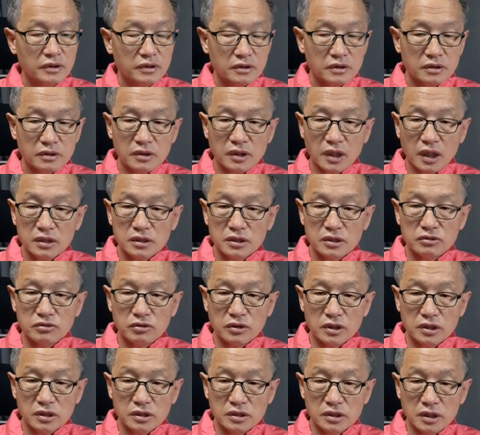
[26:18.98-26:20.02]
그러니까 아까도
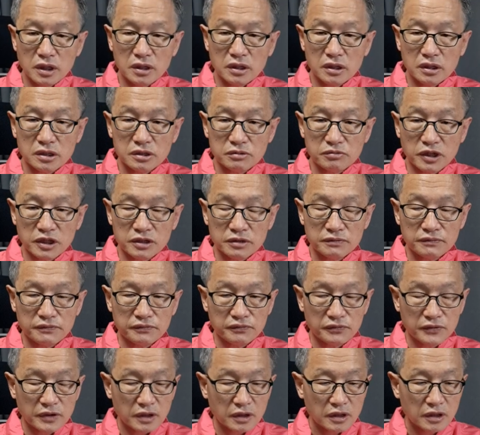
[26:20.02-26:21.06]
얘기를 했지만,